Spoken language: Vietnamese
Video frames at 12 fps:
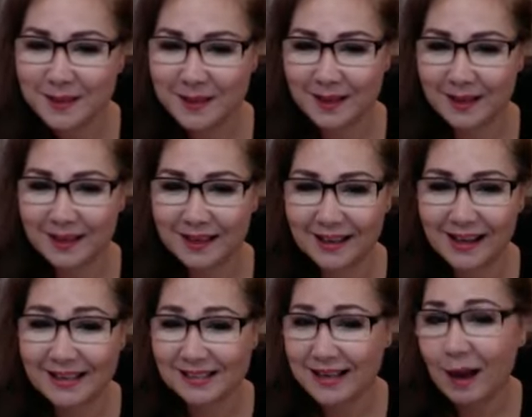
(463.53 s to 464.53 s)
nhì
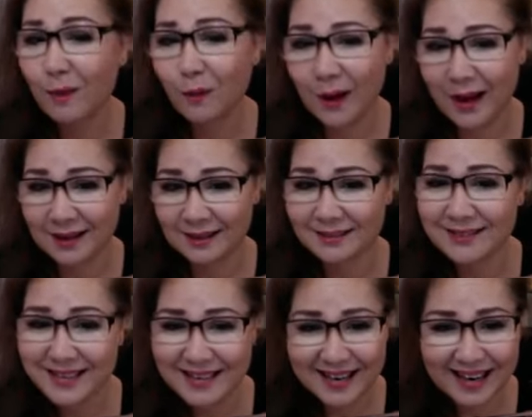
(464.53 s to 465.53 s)
là xào đồ ăn,
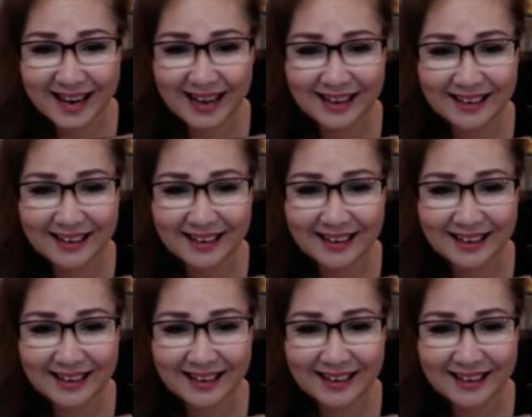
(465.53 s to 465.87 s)
chiên cá,